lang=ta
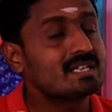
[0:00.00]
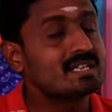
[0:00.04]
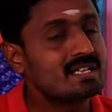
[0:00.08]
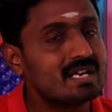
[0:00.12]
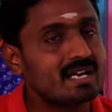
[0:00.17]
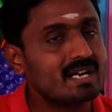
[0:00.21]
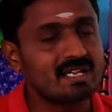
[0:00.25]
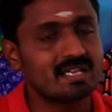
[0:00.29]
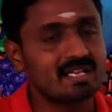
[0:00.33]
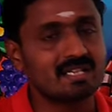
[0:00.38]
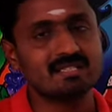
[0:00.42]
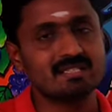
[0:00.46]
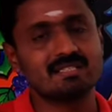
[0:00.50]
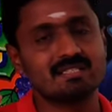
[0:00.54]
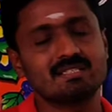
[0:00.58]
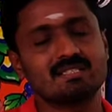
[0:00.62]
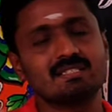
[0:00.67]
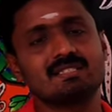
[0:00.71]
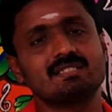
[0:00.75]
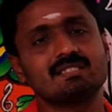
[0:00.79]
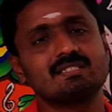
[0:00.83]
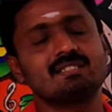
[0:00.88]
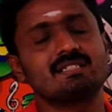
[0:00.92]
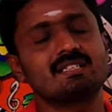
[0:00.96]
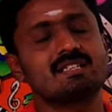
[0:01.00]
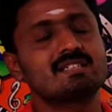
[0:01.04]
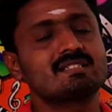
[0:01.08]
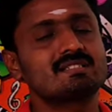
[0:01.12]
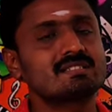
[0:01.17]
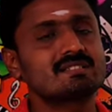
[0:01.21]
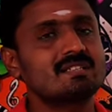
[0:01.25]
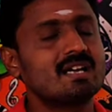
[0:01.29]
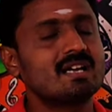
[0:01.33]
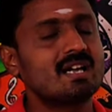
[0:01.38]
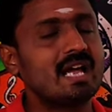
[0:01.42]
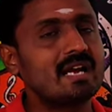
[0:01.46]
கிடையாது
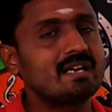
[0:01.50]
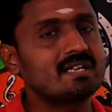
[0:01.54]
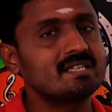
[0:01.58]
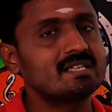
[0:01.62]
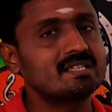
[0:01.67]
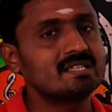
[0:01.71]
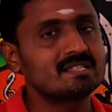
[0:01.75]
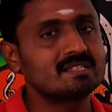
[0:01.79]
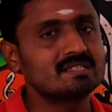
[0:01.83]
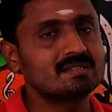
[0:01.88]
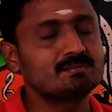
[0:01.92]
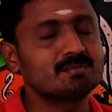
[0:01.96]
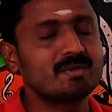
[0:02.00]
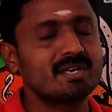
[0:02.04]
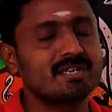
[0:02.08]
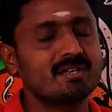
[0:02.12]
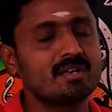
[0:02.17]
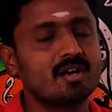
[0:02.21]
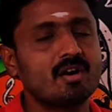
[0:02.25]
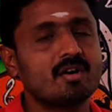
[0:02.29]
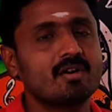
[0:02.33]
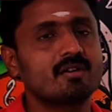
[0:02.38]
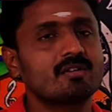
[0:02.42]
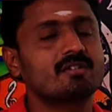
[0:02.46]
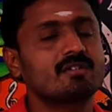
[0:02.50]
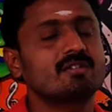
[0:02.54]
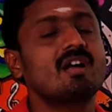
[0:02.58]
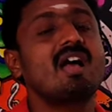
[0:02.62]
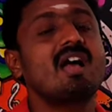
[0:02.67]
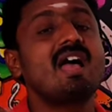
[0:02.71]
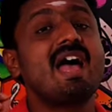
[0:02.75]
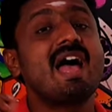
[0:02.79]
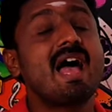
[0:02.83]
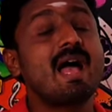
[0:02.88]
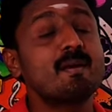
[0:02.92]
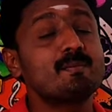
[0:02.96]
டெஸ்டா அண்ட் டெஸ்மென் ஆர்
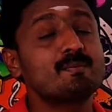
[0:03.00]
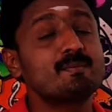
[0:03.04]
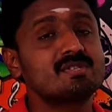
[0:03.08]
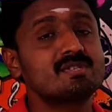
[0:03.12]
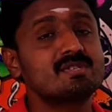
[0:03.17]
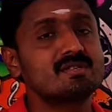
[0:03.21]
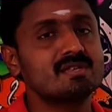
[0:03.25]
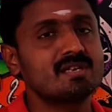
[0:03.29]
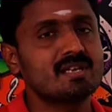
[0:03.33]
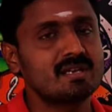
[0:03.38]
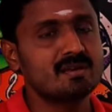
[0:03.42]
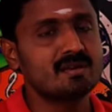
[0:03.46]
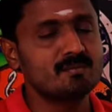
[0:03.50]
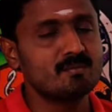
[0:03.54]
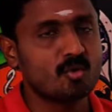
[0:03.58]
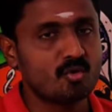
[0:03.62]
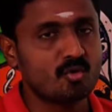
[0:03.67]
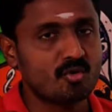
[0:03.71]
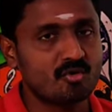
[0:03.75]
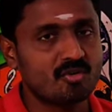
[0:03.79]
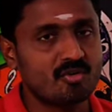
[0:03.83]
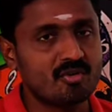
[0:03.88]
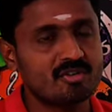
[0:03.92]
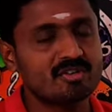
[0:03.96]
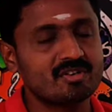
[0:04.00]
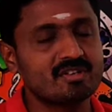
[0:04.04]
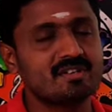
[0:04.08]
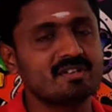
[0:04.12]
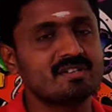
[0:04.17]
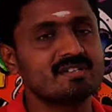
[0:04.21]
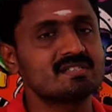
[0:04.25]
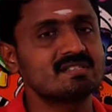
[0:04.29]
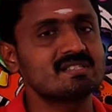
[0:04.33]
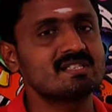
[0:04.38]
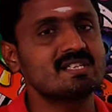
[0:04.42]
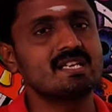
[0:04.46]
ஆப்சண்ட் இன்
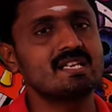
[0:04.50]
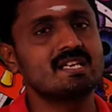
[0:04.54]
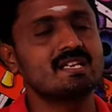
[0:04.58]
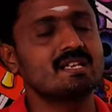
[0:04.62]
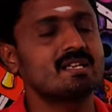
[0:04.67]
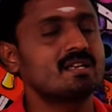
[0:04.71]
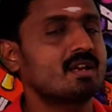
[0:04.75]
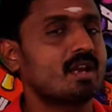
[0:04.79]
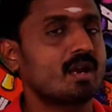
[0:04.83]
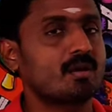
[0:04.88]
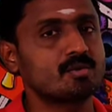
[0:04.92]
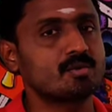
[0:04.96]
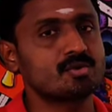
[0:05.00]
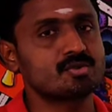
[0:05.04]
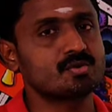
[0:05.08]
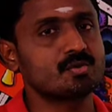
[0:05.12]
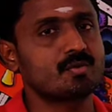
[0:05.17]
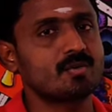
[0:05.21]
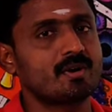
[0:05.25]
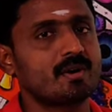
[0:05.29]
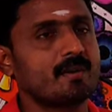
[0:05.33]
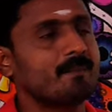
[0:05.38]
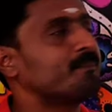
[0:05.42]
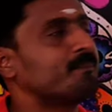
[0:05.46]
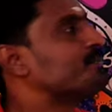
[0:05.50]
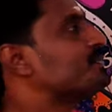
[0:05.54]
மோனோகாட்லிடன் சீடு ஞாபகம் வச்சுக்கோங்க